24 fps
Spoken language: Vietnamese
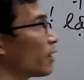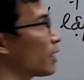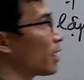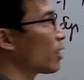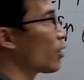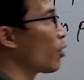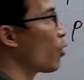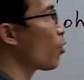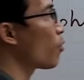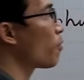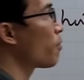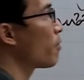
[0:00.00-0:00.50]
phải là
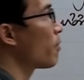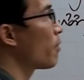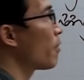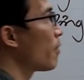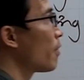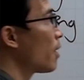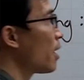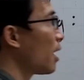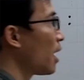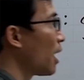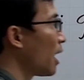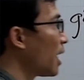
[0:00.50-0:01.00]
gồm
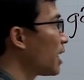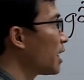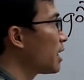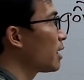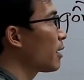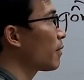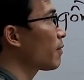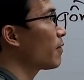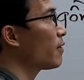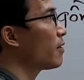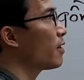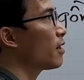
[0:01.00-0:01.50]
hình
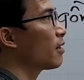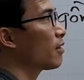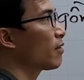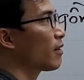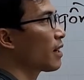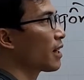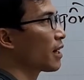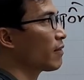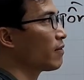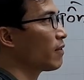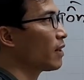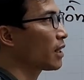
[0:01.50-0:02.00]
lập phương
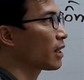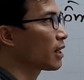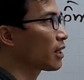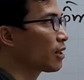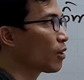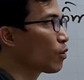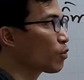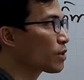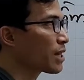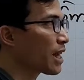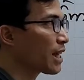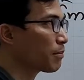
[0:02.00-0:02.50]
và cái phần
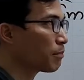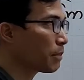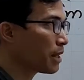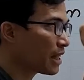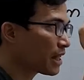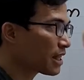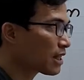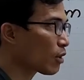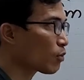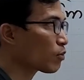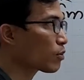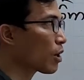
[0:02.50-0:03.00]
không gian
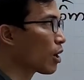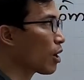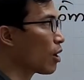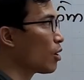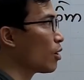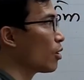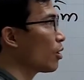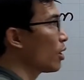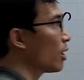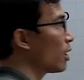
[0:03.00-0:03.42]
bên trong nó